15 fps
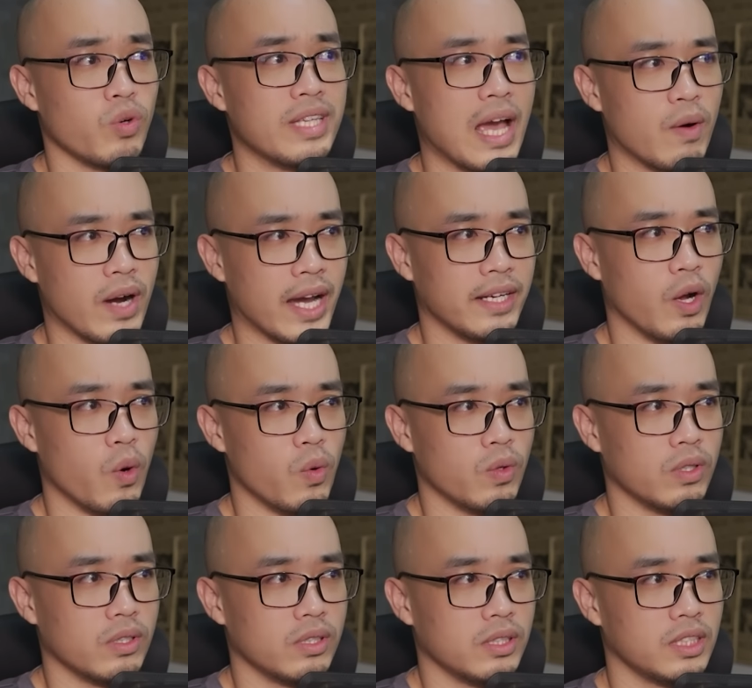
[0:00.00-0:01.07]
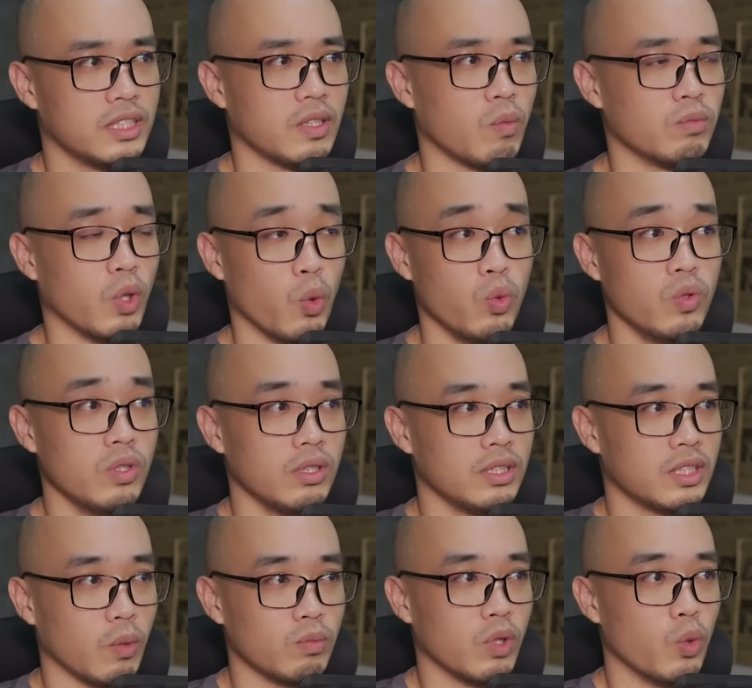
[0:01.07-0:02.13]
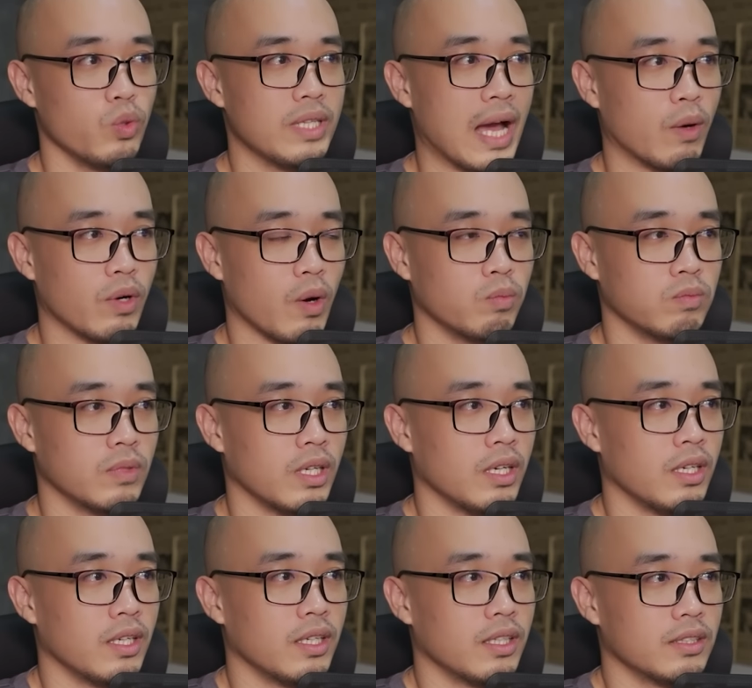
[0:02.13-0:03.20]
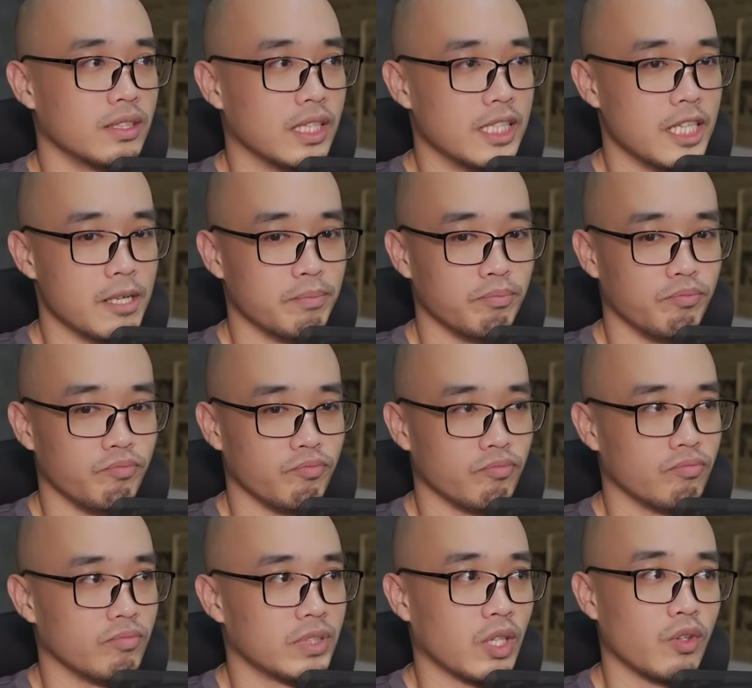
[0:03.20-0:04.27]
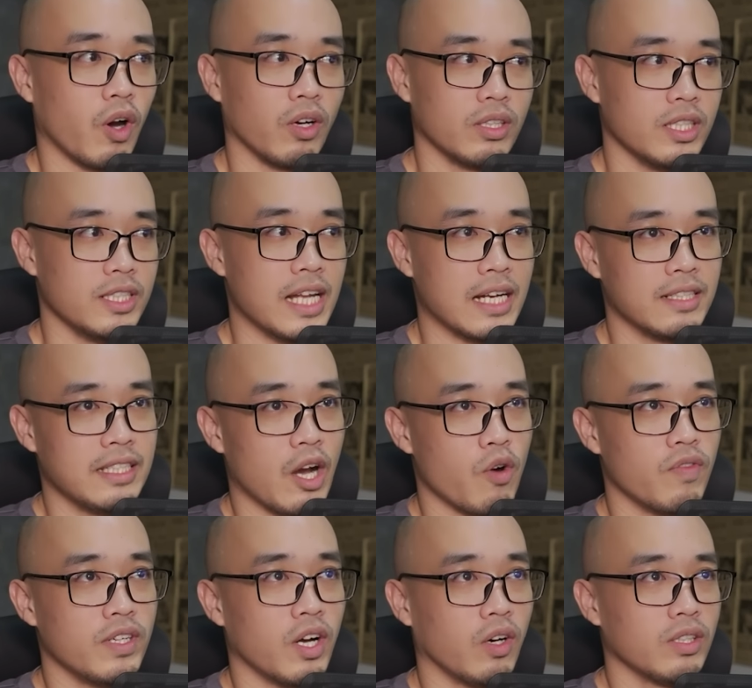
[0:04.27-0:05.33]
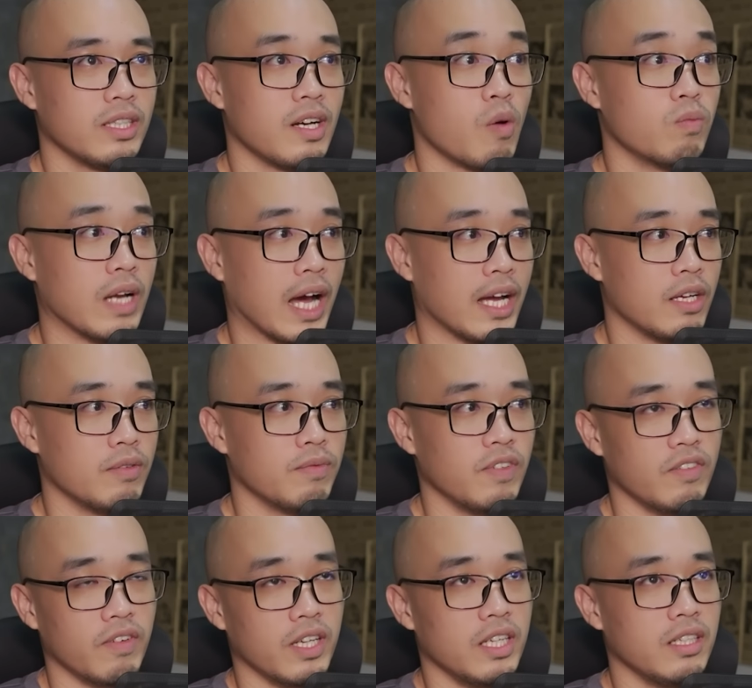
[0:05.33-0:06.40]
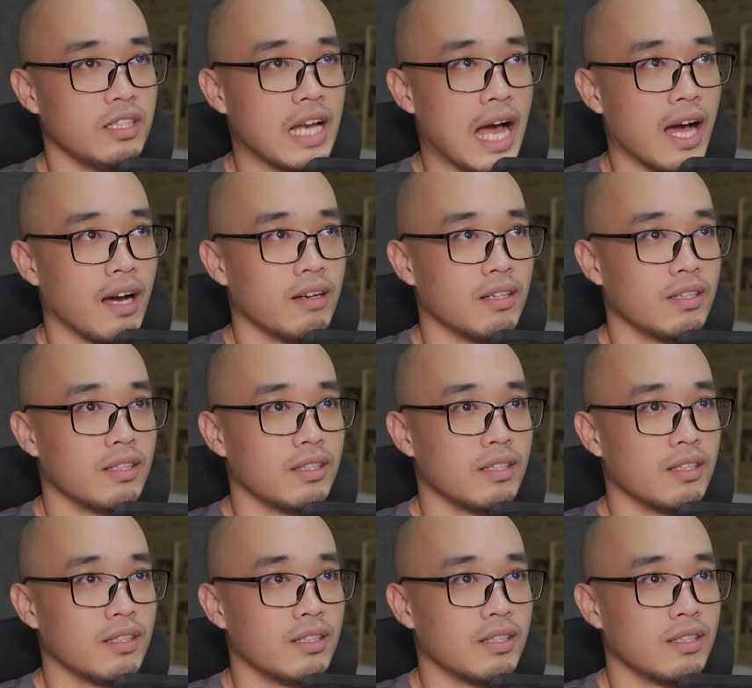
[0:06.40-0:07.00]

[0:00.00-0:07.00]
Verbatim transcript: dao hai đầu, sông thủ giao long. Thì sau đó thì đánh nhau với nó thì không lại, vì vậy Yên La